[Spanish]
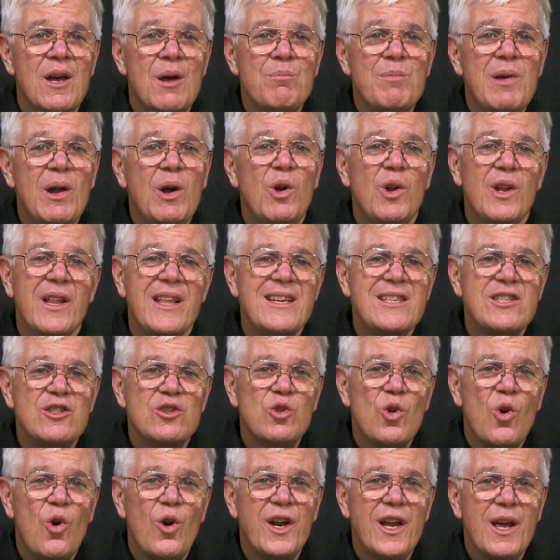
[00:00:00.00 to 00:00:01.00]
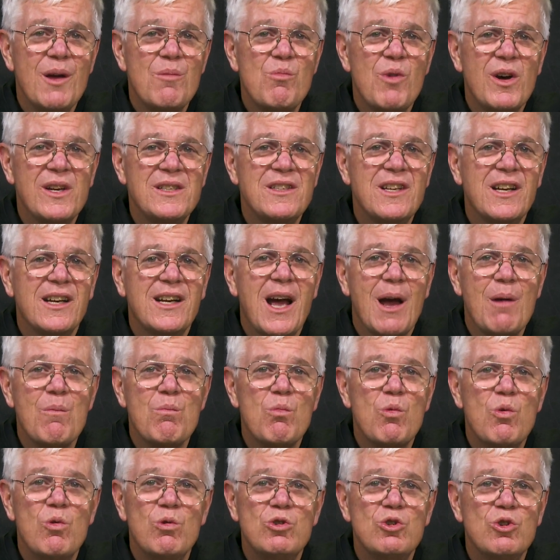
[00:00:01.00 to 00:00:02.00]
Pero la historia muestra que
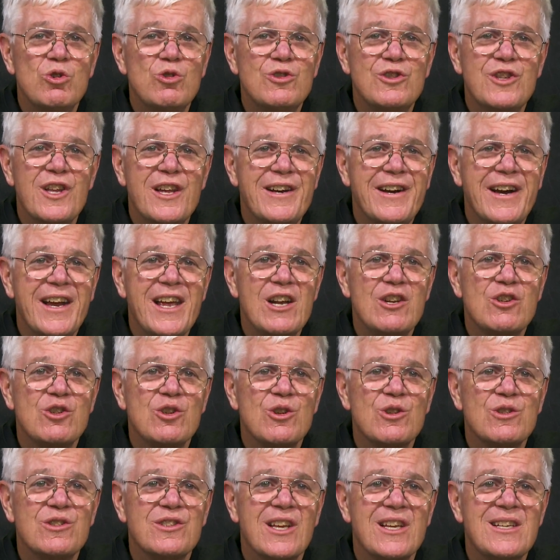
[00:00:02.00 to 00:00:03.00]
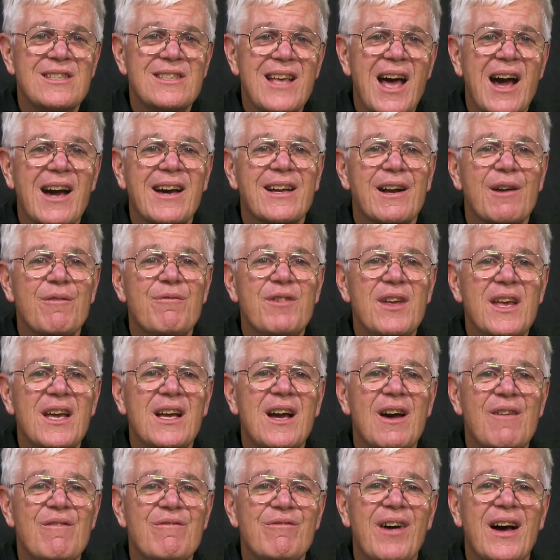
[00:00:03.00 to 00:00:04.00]
muchos derechos se
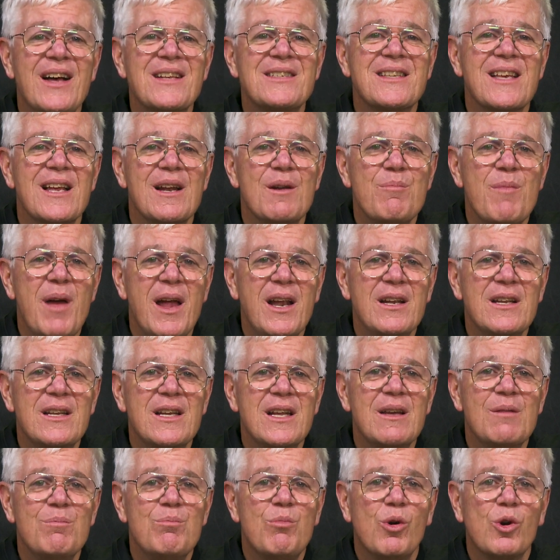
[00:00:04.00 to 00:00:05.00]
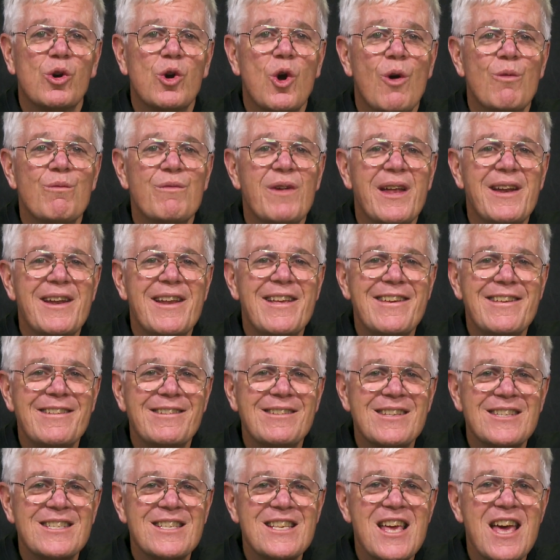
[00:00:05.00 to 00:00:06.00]
sacrifican fácilmente por
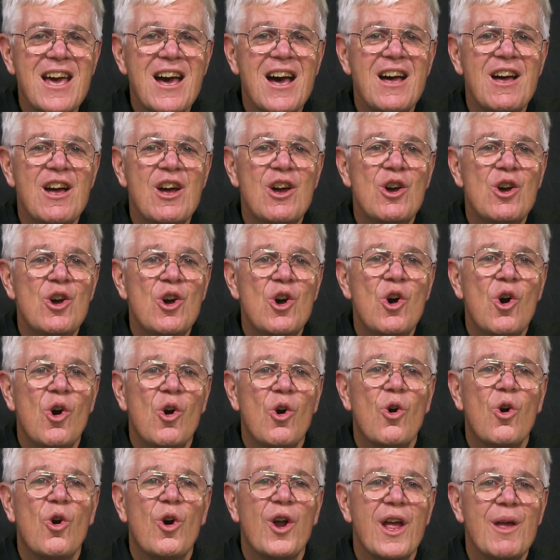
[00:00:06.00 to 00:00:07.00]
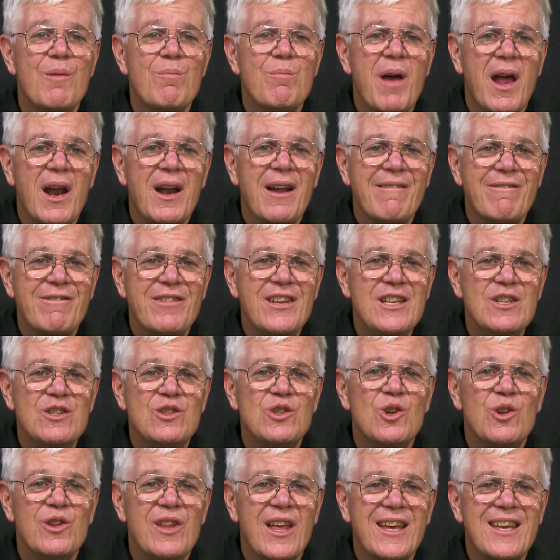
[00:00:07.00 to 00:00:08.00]
conveniencia o en
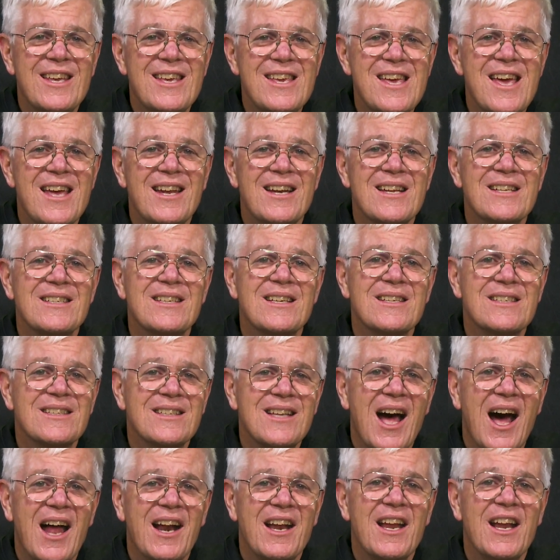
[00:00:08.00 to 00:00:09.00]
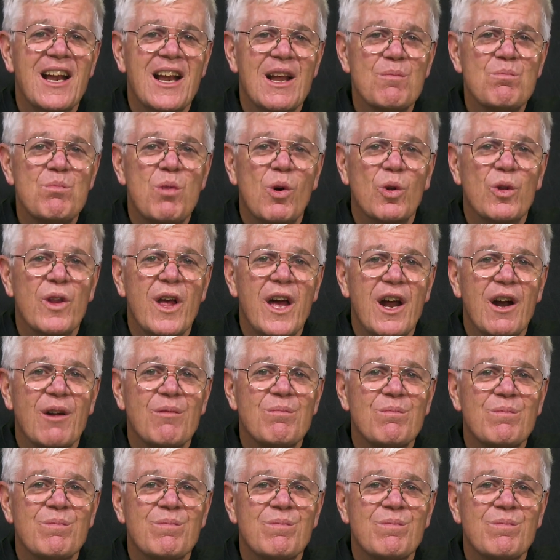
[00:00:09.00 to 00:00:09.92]
beneficio de quienes están en el poder.